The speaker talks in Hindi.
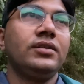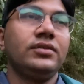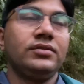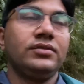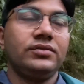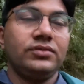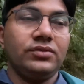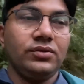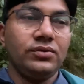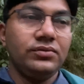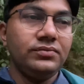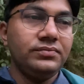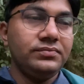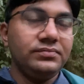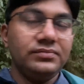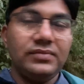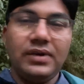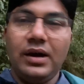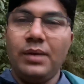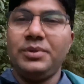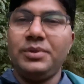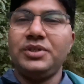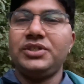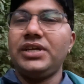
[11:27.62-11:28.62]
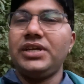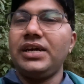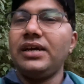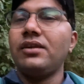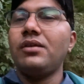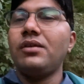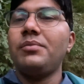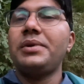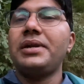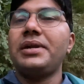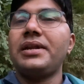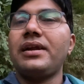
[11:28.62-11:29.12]
तो अभी छः
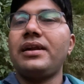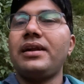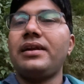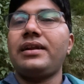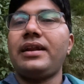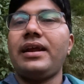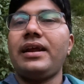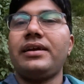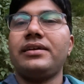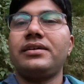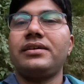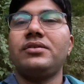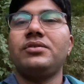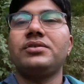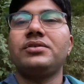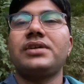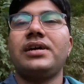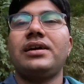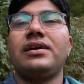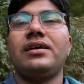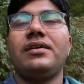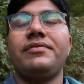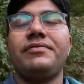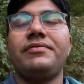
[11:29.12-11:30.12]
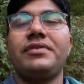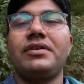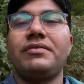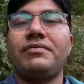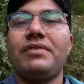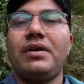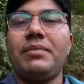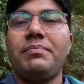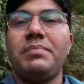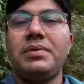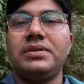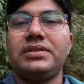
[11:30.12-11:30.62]
किलोमीटर का ट्रैक ही हो जाएगा फिर
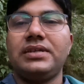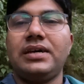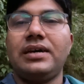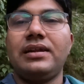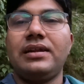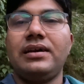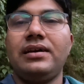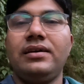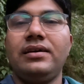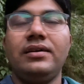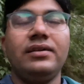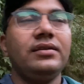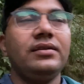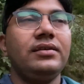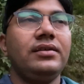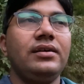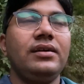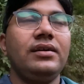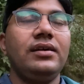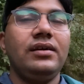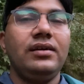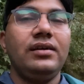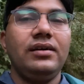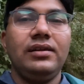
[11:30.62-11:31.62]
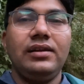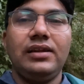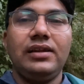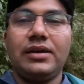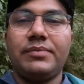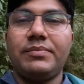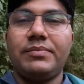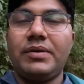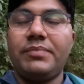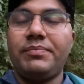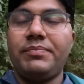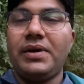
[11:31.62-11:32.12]
वापस आना है
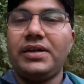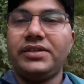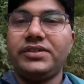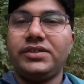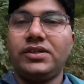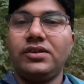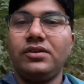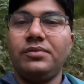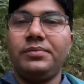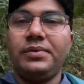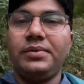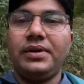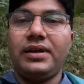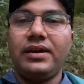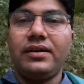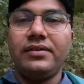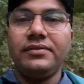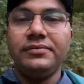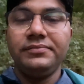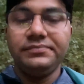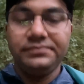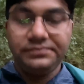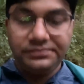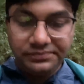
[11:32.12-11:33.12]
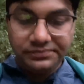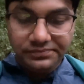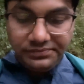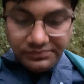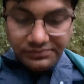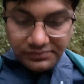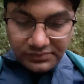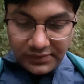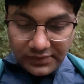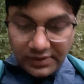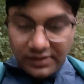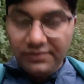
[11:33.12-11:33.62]
लगभग पाँच किलोमीटर
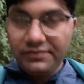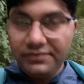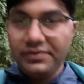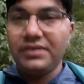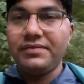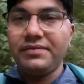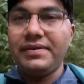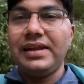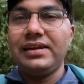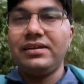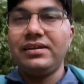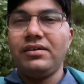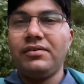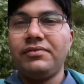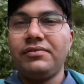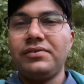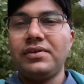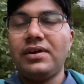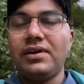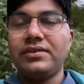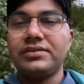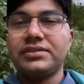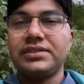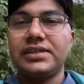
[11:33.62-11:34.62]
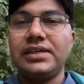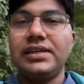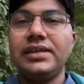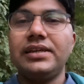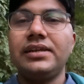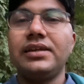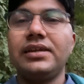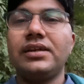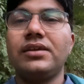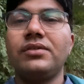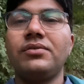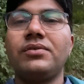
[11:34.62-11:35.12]
फिर वैली ऑफ फ्लावर्स के लिए
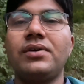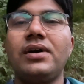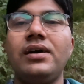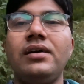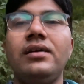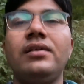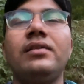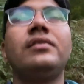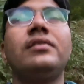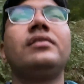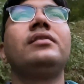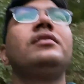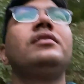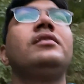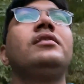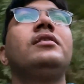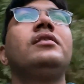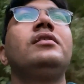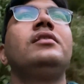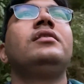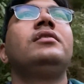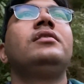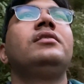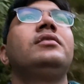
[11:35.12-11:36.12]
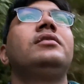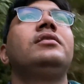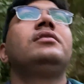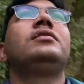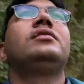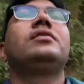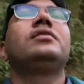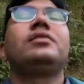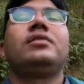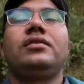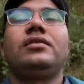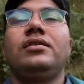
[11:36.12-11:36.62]
निकलूँगा
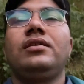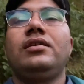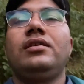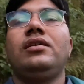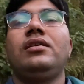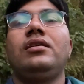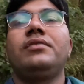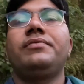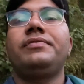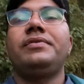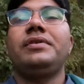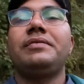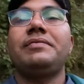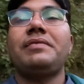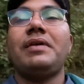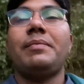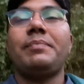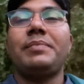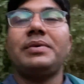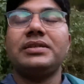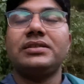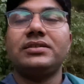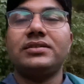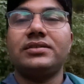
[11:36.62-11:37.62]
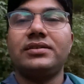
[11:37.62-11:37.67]
और फिर वापस